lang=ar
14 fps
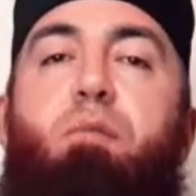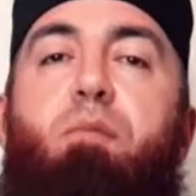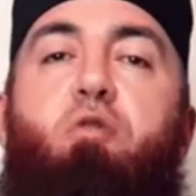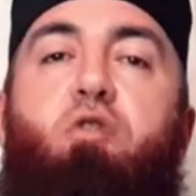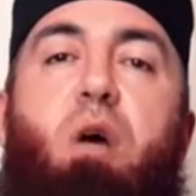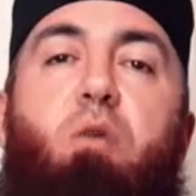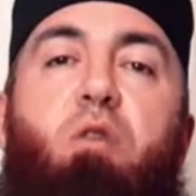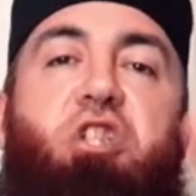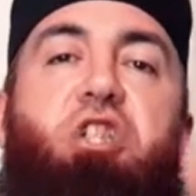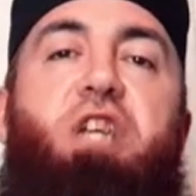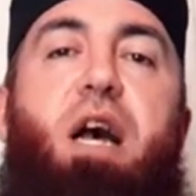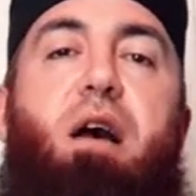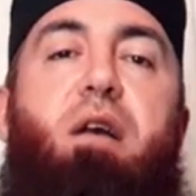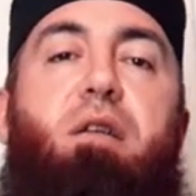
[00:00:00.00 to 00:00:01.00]

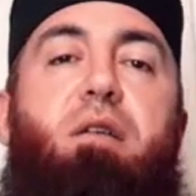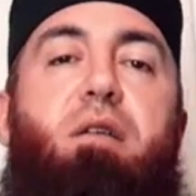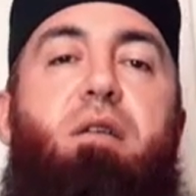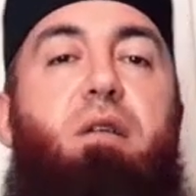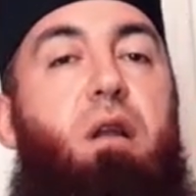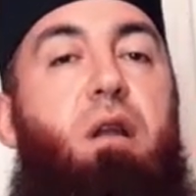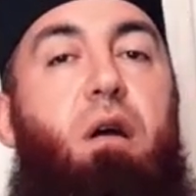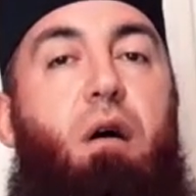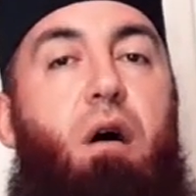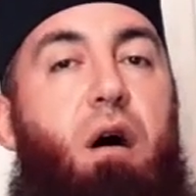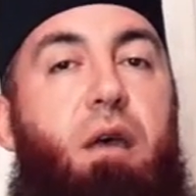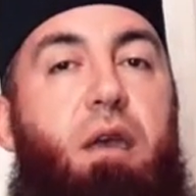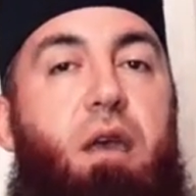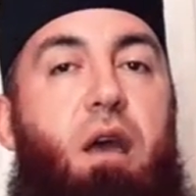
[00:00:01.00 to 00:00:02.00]
متوجها
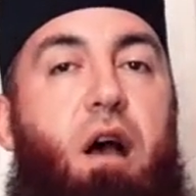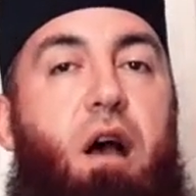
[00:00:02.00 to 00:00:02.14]
للقاء